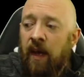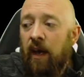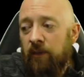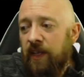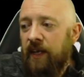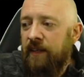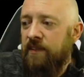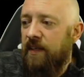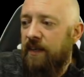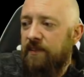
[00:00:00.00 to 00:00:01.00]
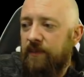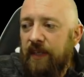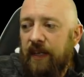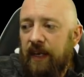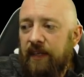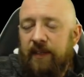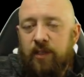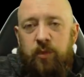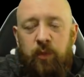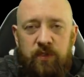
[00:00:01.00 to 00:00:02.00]
auf der anderen Seite will keiner der
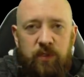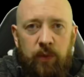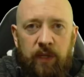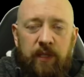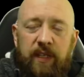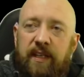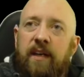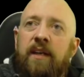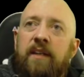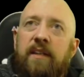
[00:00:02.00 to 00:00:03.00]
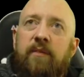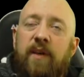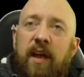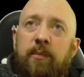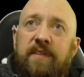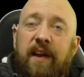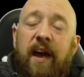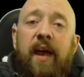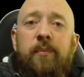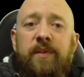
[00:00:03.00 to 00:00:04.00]
Sponsoren oder der, der
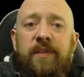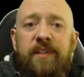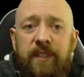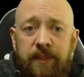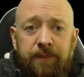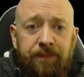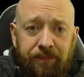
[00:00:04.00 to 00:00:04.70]
Werbetreibenden